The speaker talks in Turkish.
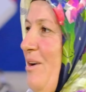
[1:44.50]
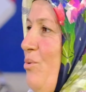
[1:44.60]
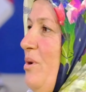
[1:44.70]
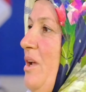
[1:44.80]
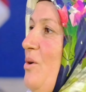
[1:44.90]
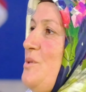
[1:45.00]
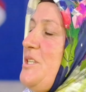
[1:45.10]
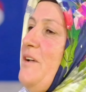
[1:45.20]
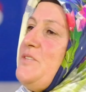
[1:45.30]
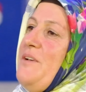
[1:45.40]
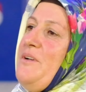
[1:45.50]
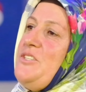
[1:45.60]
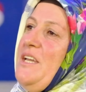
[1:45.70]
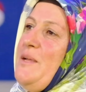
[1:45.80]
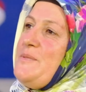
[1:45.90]
والله خوسكاف صباش
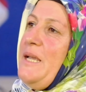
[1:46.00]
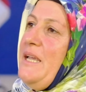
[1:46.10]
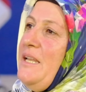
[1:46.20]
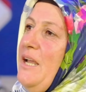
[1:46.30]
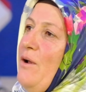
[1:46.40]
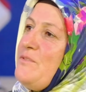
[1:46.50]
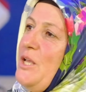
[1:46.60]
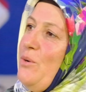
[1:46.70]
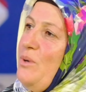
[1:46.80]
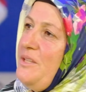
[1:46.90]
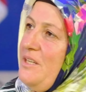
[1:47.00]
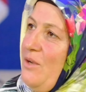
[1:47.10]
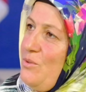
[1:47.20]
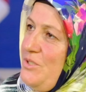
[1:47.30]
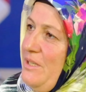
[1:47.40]
أنا بسكنية أفضل من أنا
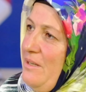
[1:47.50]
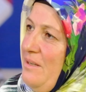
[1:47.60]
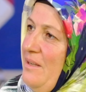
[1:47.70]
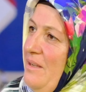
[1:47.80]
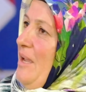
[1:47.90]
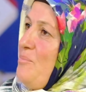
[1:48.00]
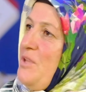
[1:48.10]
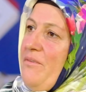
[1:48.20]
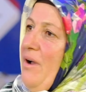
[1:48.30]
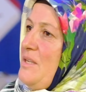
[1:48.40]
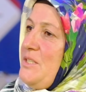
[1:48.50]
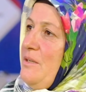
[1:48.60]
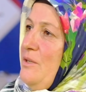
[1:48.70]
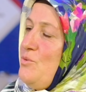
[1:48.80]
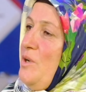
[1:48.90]
كشتني أم تبع عسن
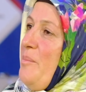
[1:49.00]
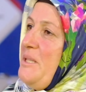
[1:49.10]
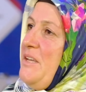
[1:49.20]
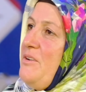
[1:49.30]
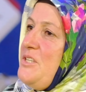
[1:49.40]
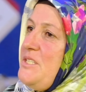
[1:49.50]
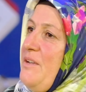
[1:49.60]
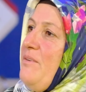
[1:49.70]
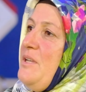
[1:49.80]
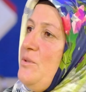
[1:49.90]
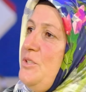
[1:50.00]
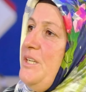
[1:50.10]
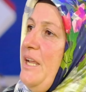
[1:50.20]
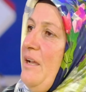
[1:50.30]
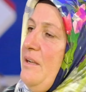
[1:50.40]
حزورا ما تبعش دسي
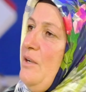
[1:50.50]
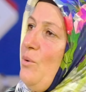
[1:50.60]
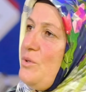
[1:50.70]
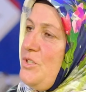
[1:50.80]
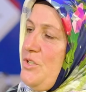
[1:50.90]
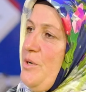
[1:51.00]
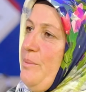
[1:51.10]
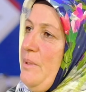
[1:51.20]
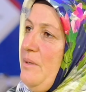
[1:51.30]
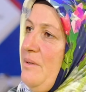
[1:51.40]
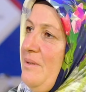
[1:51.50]
تنا يعني نخوش شيبية